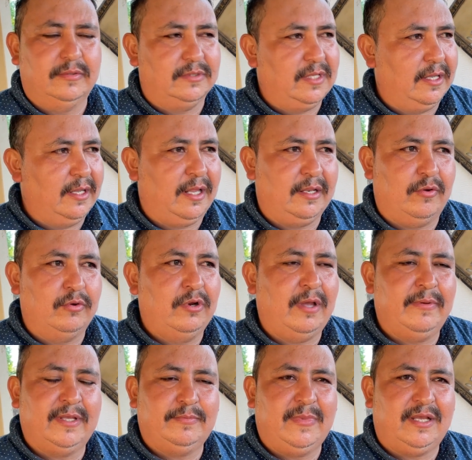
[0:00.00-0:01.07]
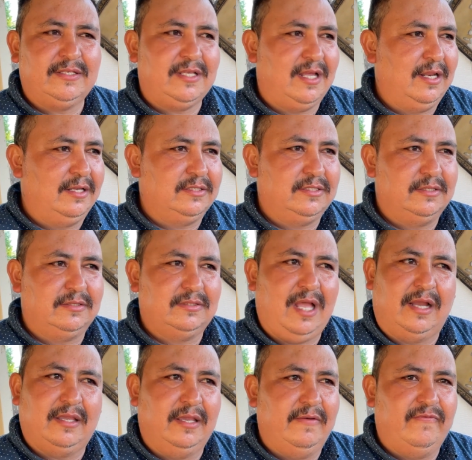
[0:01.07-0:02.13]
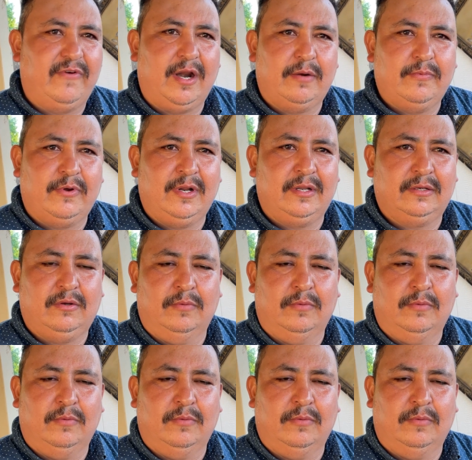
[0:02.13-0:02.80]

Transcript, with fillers: Sí, una vez más al, aquí en Farbo,